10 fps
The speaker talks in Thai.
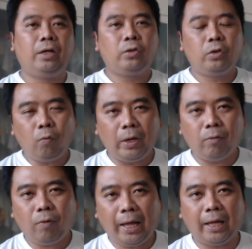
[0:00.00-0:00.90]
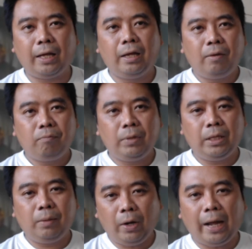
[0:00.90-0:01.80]
ยกเว้นว่ามี
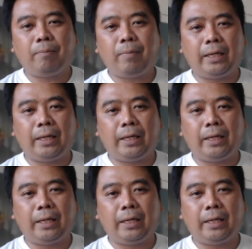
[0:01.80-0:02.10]
product ใหม่